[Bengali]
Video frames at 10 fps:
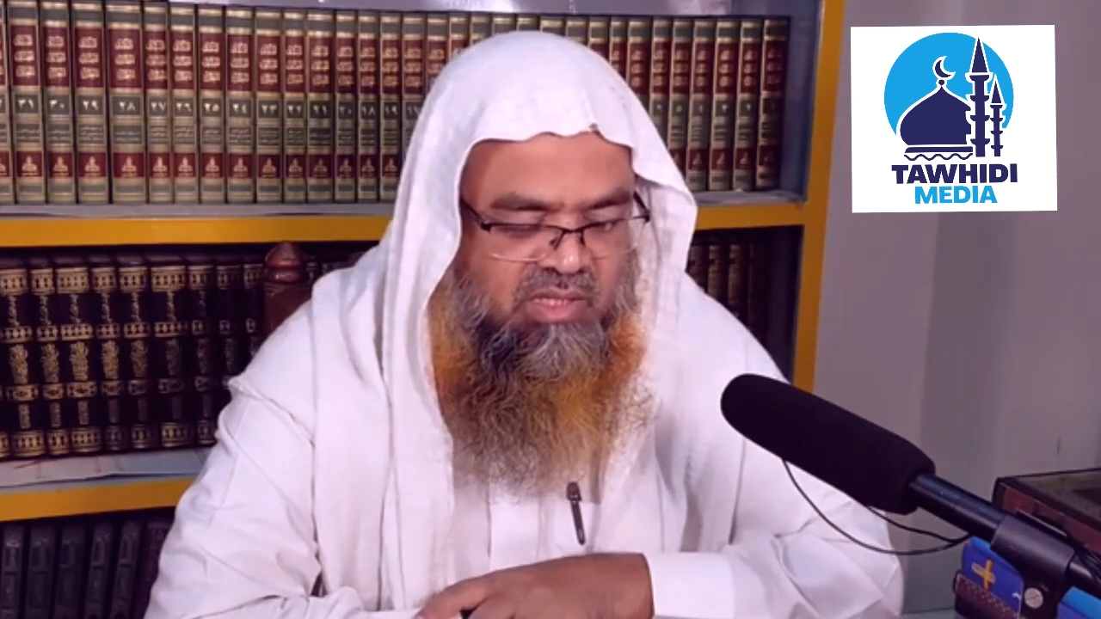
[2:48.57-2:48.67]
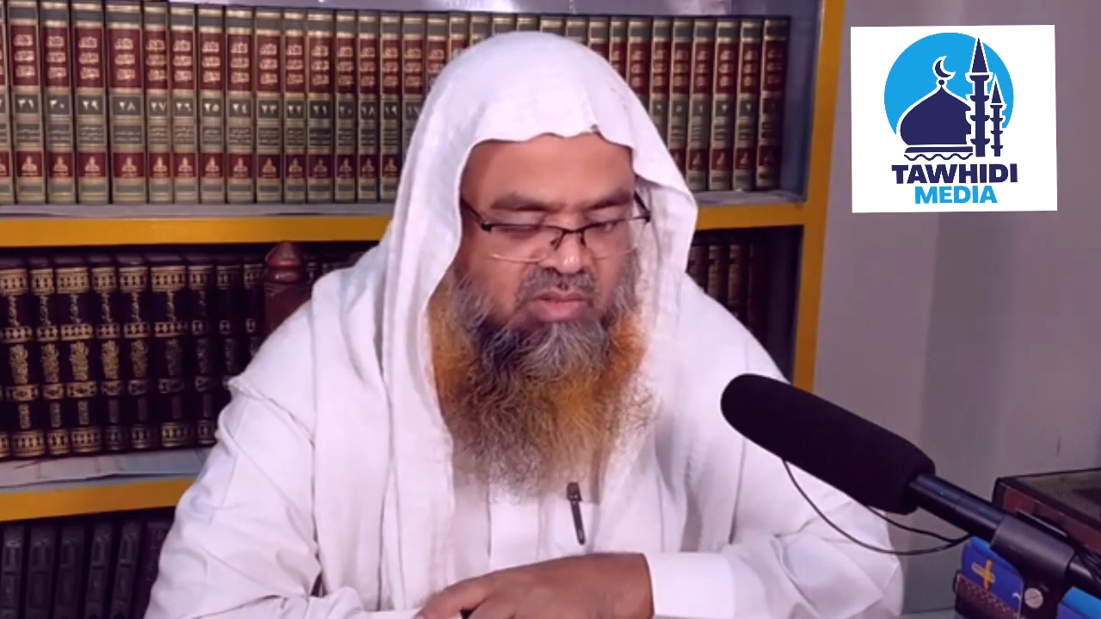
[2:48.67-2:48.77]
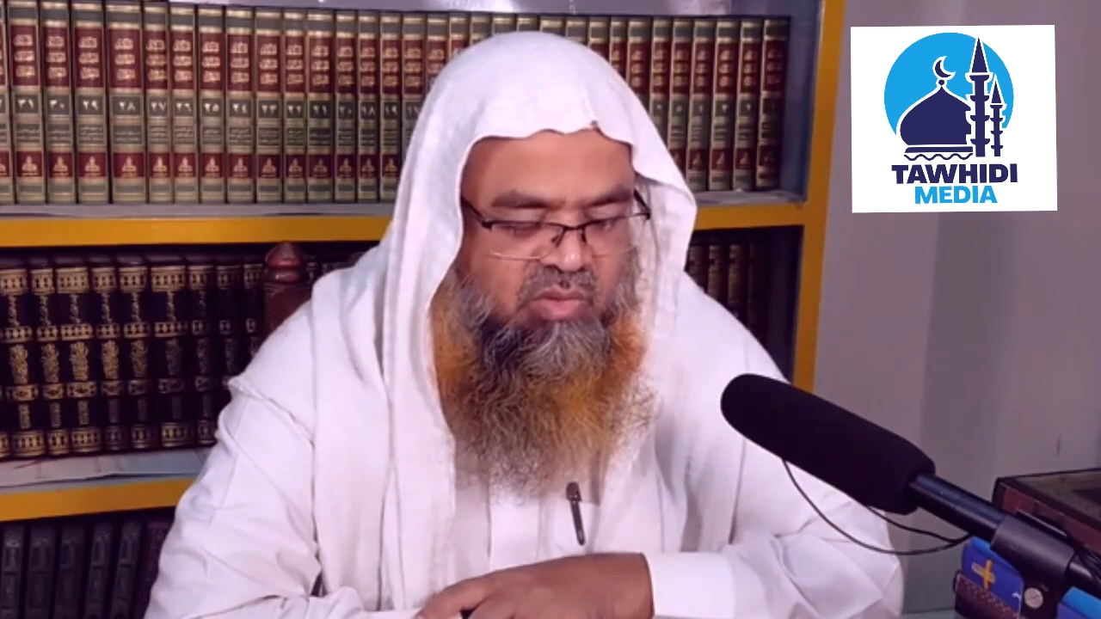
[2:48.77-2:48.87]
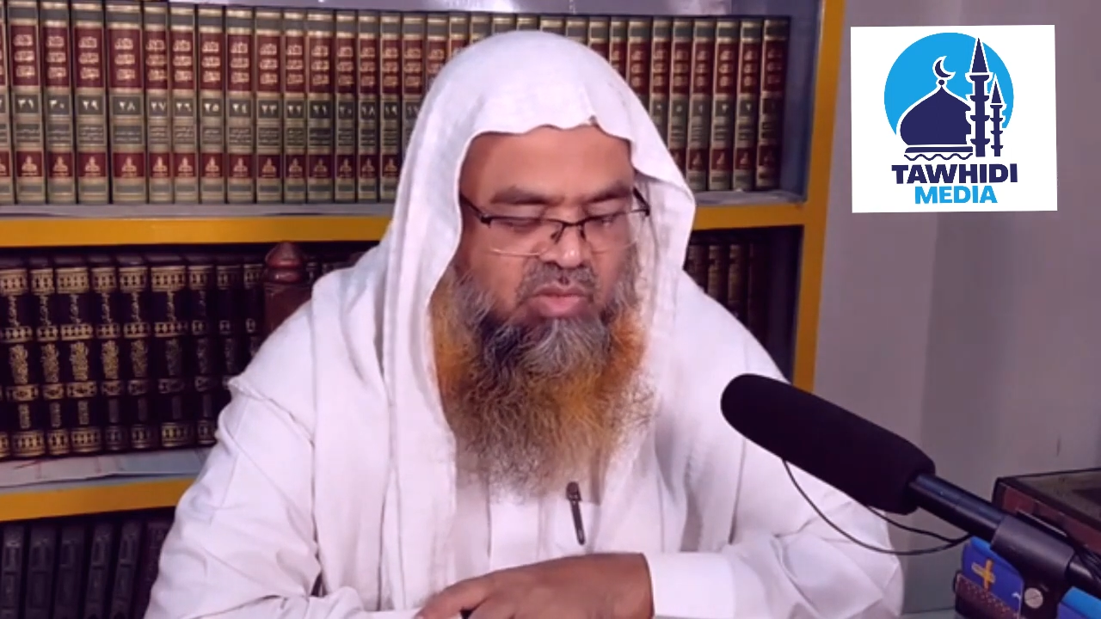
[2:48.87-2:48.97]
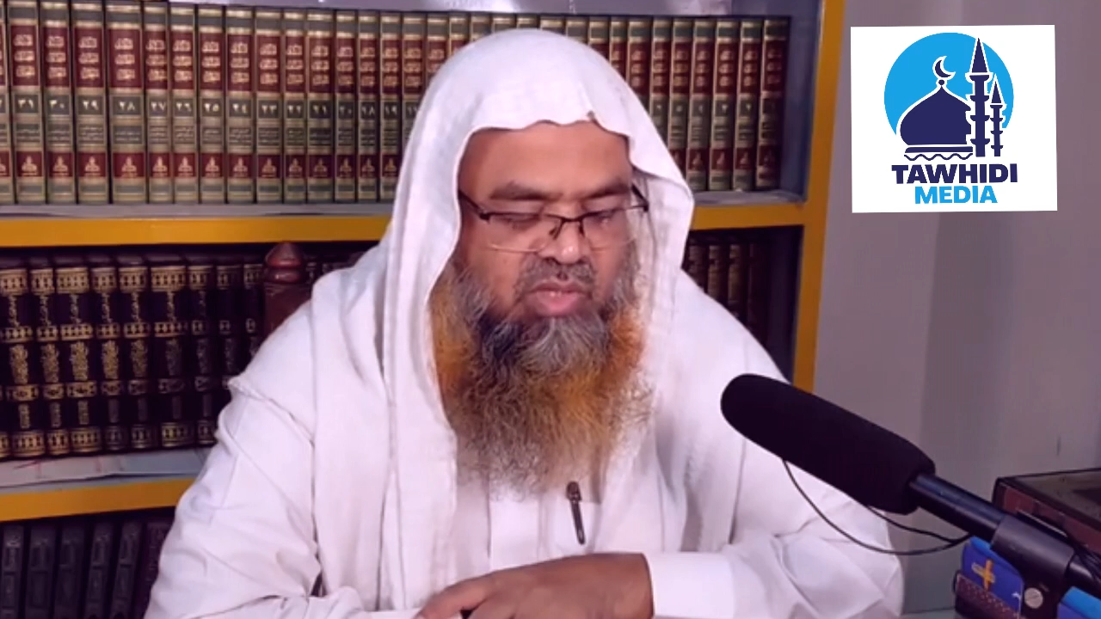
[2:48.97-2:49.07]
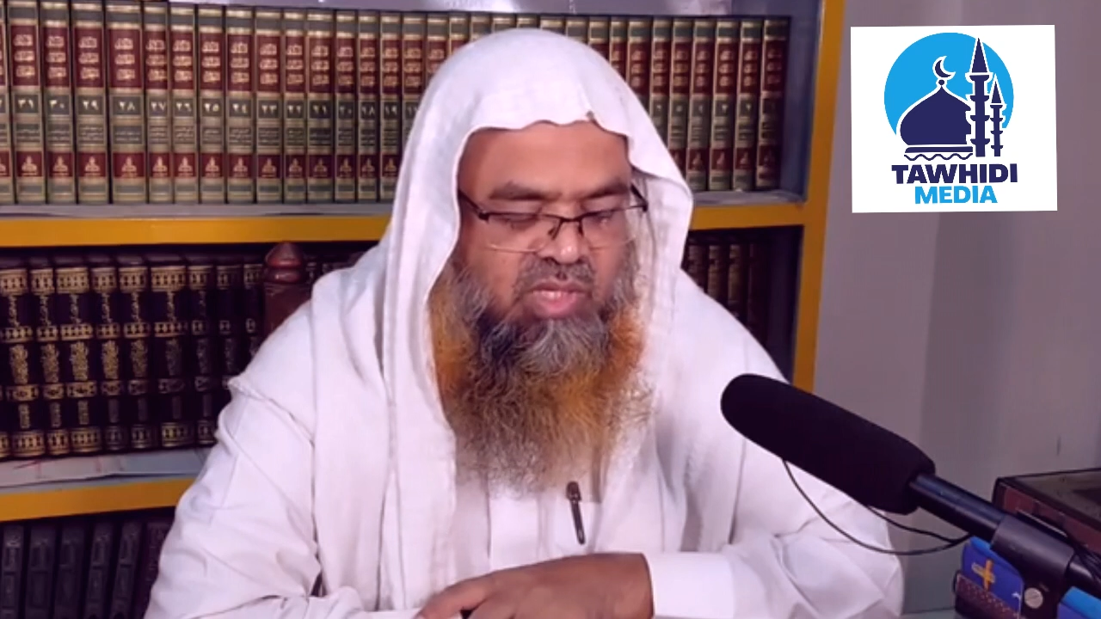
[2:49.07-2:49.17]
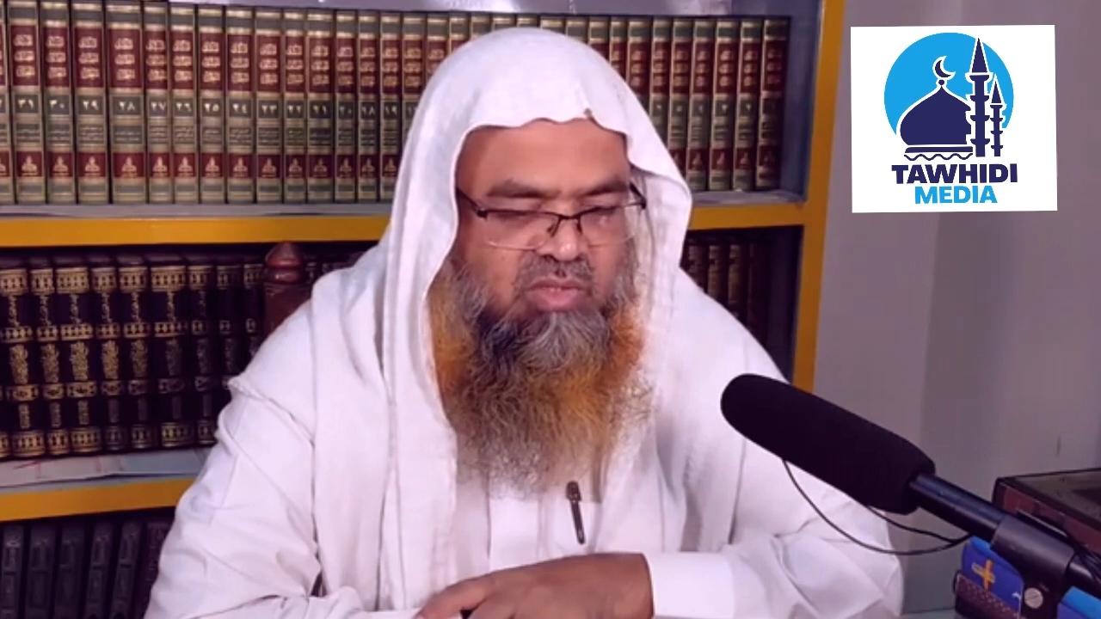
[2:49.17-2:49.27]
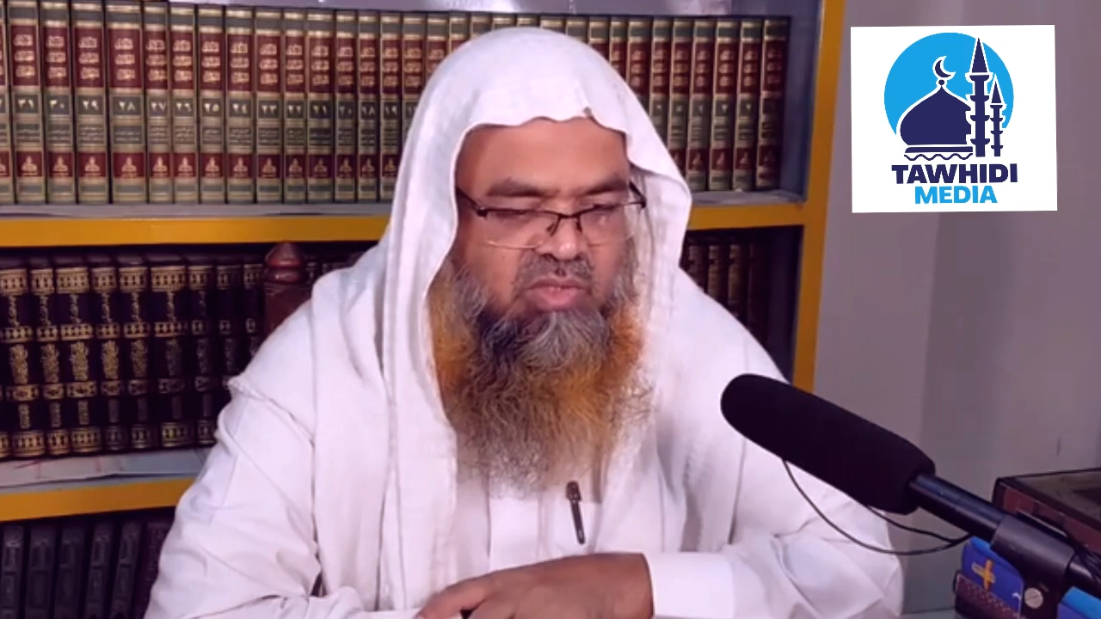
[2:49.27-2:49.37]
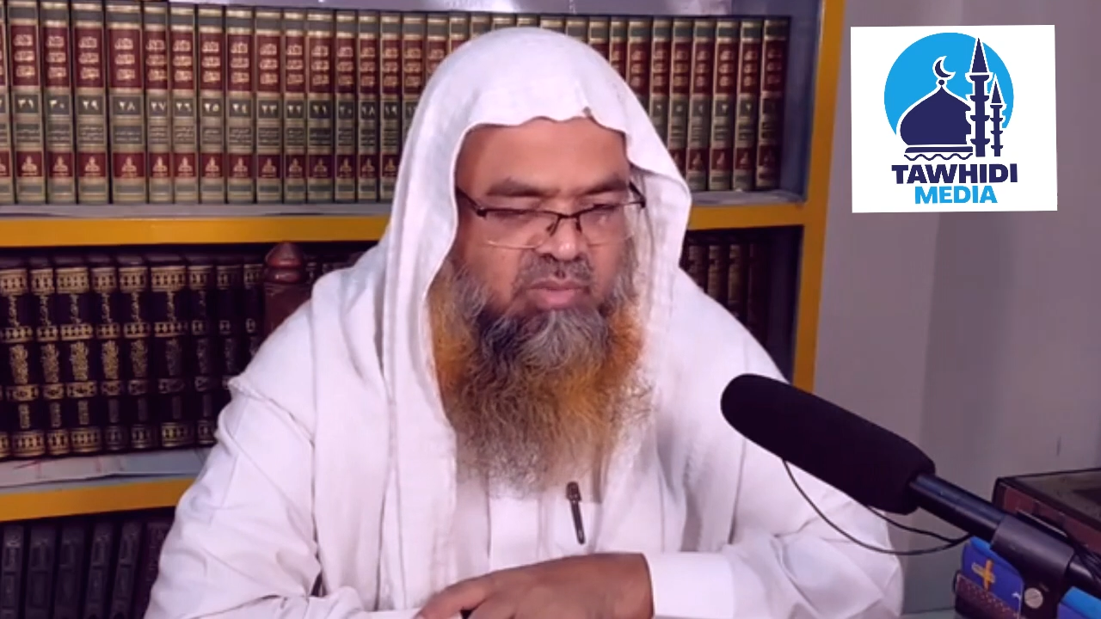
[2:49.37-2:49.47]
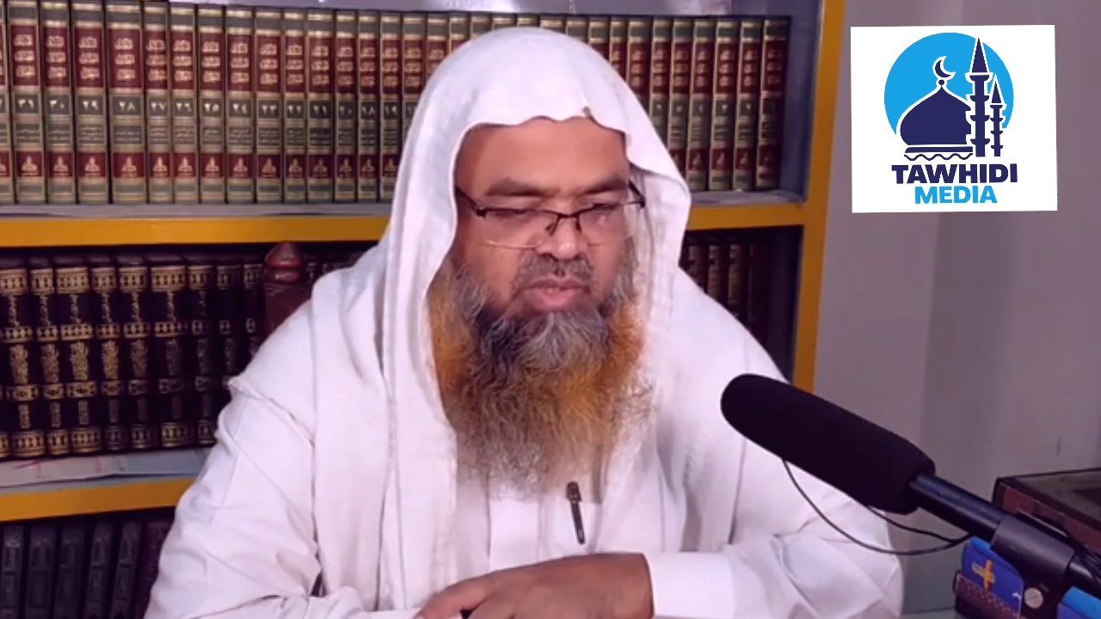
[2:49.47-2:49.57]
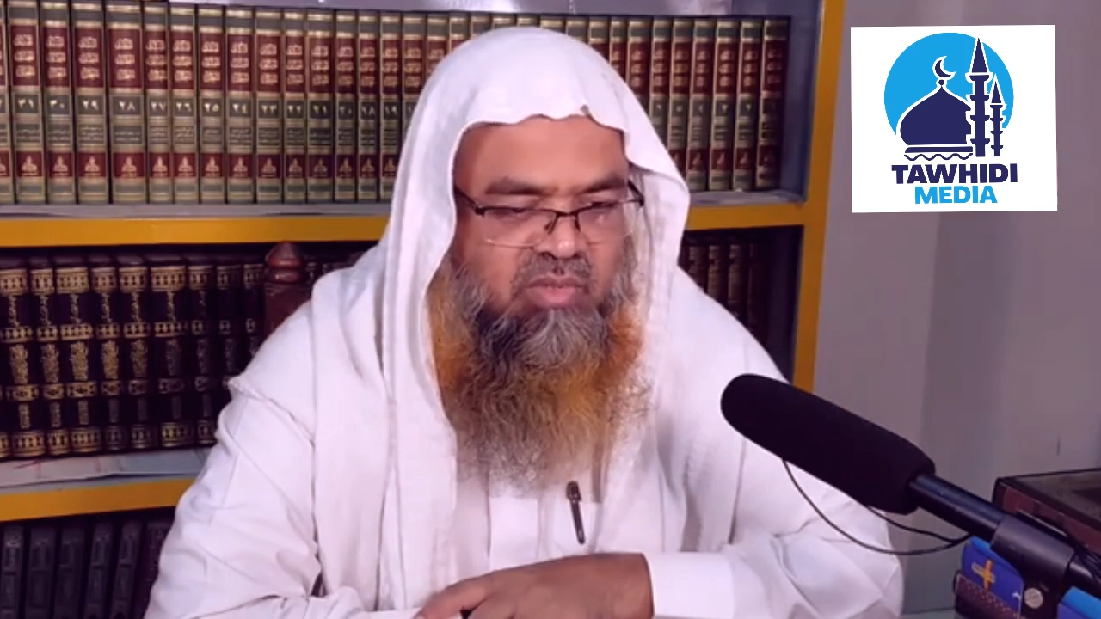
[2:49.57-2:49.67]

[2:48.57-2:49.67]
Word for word: তৈরি করার জন্য আমি